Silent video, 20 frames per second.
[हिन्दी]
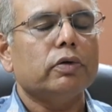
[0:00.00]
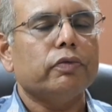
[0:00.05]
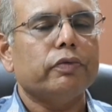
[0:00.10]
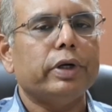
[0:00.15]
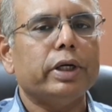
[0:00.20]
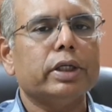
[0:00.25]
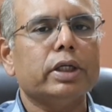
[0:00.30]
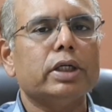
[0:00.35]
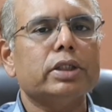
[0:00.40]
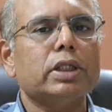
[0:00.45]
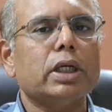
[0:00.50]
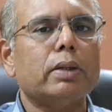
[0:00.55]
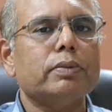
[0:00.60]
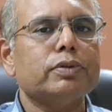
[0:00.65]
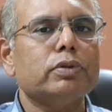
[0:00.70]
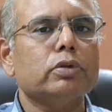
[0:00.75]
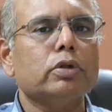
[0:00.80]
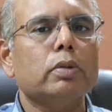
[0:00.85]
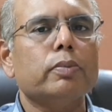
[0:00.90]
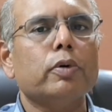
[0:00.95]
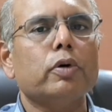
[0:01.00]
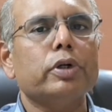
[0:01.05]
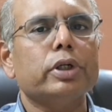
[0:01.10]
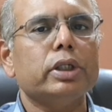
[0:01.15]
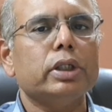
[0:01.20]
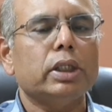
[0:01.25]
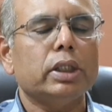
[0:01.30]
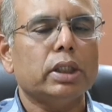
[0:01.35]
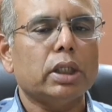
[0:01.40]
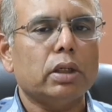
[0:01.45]
वेट के हिसाब से उनको
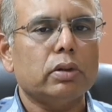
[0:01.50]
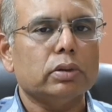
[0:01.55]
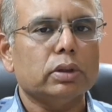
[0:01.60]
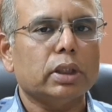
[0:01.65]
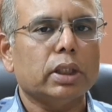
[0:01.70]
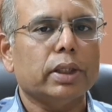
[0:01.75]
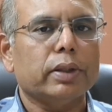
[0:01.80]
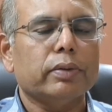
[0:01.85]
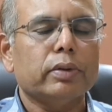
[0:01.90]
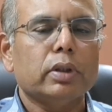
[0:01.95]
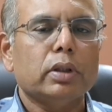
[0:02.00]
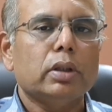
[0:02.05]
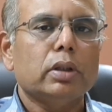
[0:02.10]
प्रोटीन लेना होता है